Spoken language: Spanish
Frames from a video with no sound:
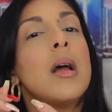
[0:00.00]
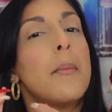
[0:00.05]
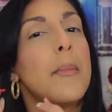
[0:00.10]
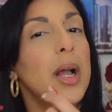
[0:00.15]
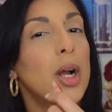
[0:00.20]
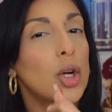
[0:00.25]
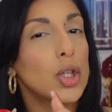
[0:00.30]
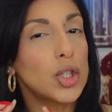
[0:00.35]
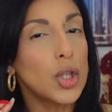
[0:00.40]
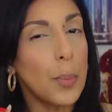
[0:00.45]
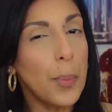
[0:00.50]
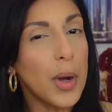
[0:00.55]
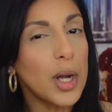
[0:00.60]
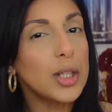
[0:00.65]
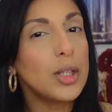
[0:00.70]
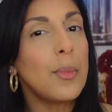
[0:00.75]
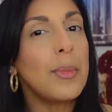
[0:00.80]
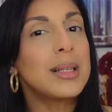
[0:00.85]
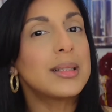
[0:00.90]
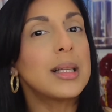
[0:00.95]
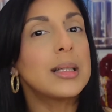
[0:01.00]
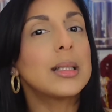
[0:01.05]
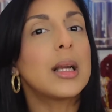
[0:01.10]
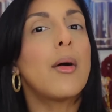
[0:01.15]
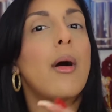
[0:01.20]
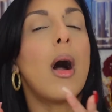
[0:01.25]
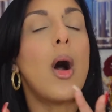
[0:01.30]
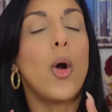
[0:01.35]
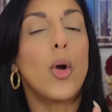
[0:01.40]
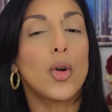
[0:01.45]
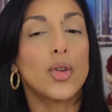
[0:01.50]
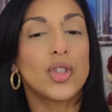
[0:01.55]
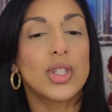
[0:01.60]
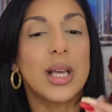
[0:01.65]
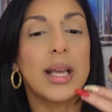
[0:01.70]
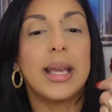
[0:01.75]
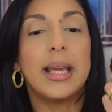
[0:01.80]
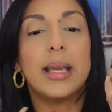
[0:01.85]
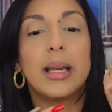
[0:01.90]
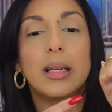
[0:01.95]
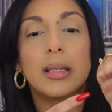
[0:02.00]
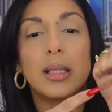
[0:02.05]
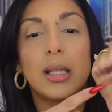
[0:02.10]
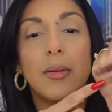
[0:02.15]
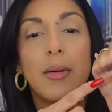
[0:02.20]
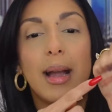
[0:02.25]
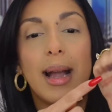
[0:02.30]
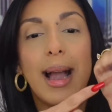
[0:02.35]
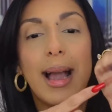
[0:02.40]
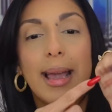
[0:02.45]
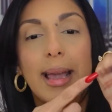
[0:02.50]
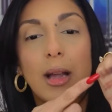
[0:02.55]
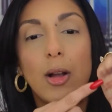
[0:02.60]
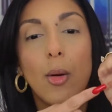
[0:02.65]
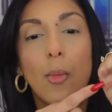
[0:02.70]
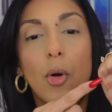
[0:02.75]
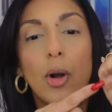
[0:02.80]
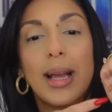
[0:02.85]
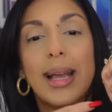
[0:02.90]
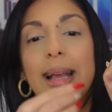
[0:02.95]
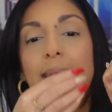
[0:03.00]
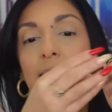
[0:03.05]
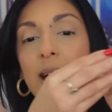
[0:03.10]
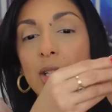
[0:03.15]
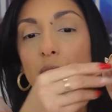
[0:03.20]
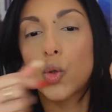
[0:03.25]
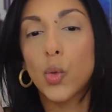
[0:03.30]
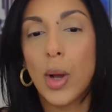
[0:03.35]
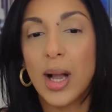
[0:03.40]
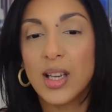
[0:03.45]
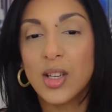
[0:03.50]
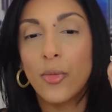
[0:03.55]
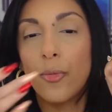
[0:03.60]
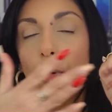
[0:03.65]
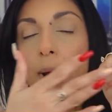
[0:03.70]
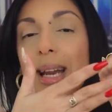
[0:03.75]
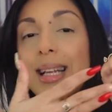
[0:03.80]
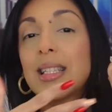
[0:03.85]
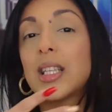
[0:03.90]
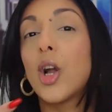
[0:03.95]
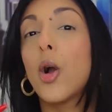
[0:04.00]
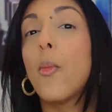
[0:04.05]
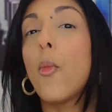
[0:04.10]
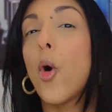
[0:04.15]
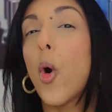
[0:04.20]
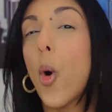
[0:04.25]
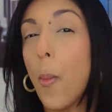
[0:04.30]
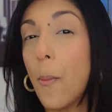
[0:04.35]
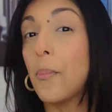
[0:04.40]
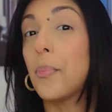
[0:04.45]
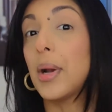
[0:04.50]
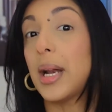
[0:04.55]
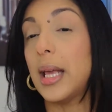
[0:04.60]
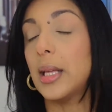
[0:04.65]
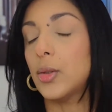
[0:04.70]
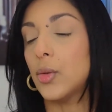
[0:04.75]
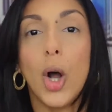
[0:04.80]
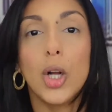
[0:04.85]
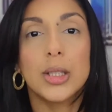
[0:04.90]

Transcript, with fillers: me costó un poquito más de trabajo conseguir, si ven ahí como que el swatch fuera así como completo.